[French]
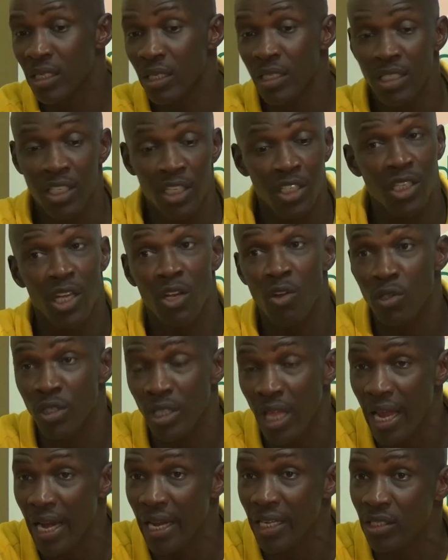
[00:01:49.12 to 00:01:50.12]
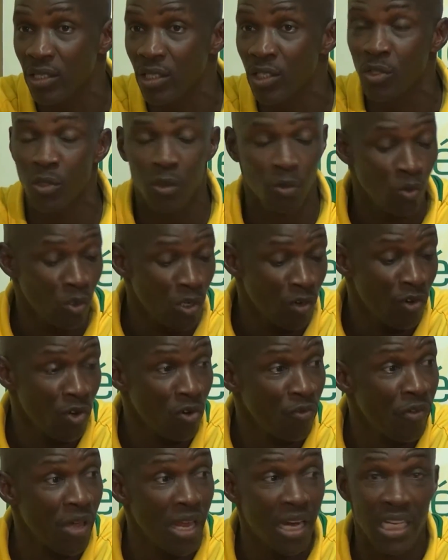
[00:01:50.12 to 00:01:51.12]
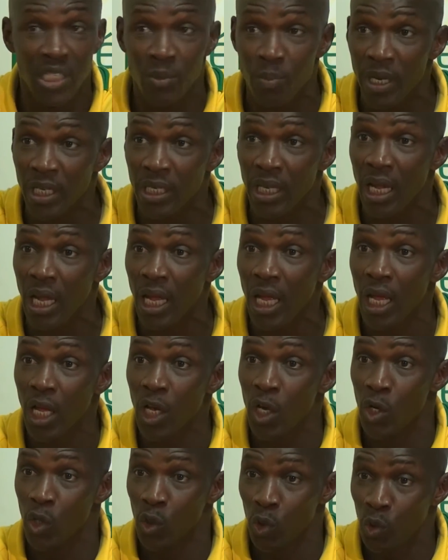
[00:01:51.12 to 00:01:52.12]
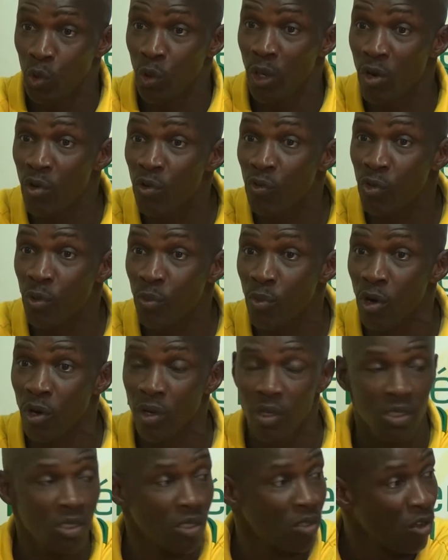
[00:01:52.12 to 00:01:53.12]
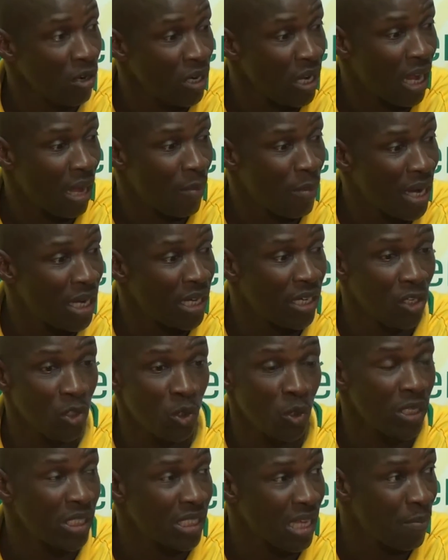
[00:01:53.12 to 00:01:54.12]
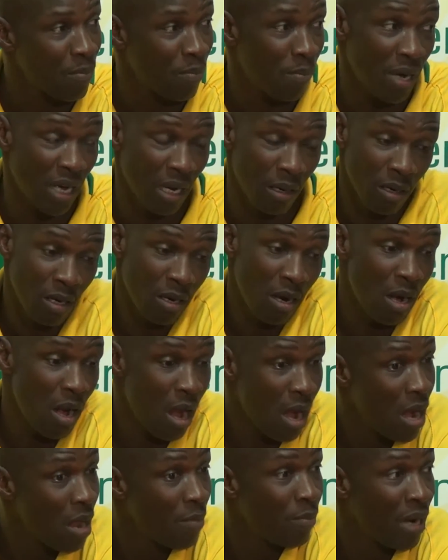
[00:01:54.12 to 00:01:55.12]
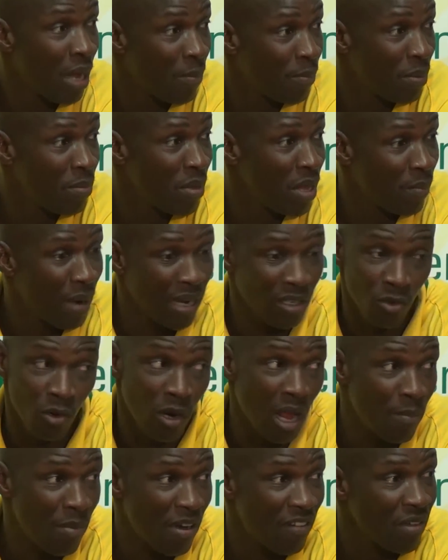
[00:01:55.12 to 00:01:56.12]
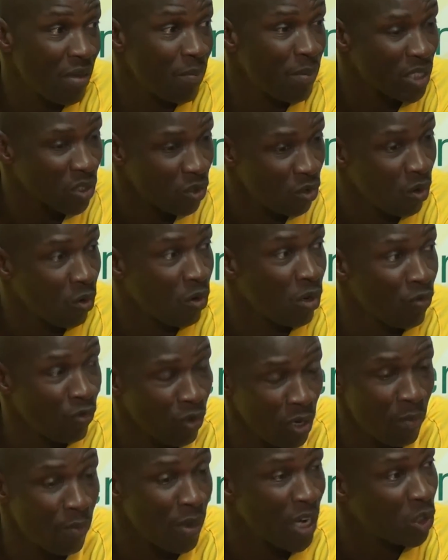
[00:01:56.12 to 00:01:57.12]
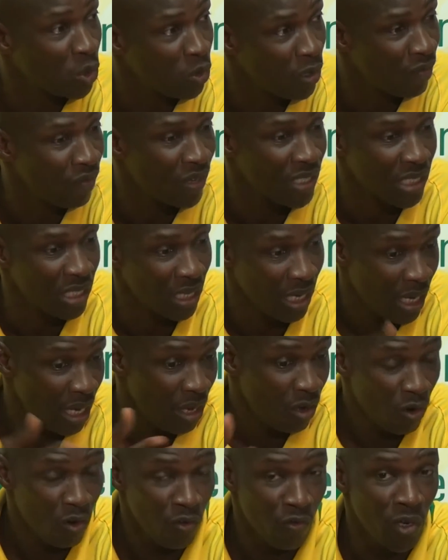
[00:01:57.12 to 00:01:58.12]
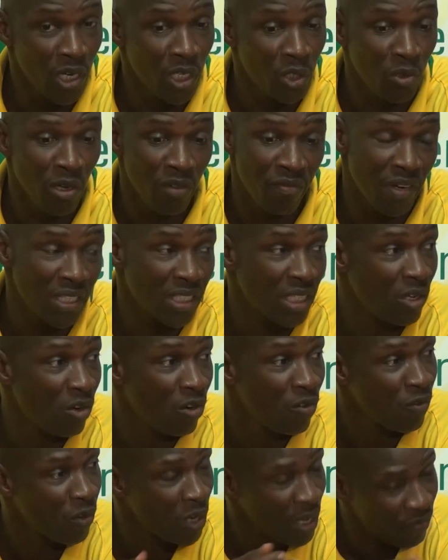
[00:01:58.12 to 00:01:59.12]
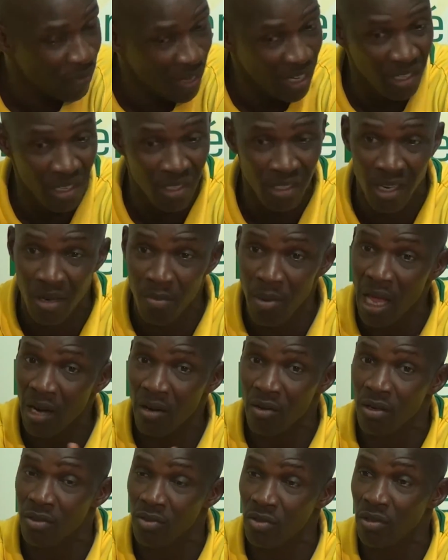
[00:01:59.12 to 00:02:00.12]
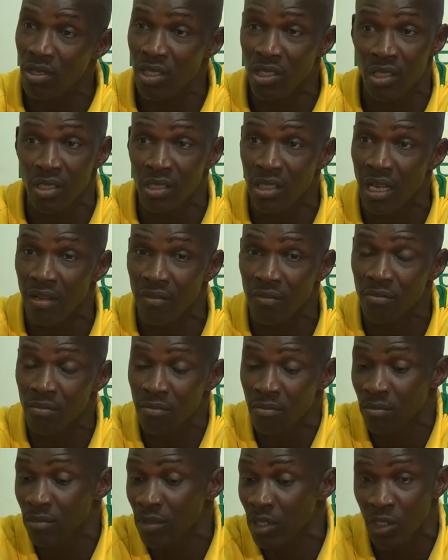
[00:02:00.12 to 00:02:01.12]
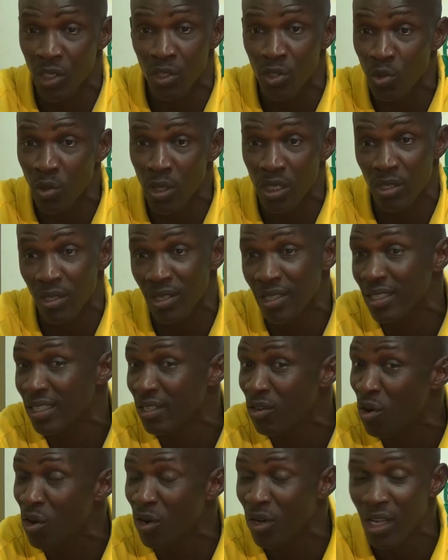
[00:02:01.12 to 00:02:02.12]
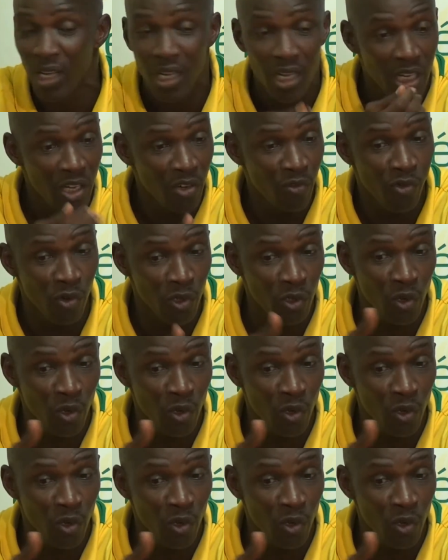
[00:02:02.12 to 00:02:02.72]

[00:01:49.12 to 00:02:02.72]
Ici, c'est notre terrain. Nous devons nous faire respecter jouer au football, se donner la balle et de jouer simplement. La première partie, on ne l'a pas fait parce qu'on ne voulait pas jouer facile. On voulait jouer facile, on voulait faire des dribbles. Alors que ce sont des jeunes, des jeunes joueurs, je leur ai dit non, il faut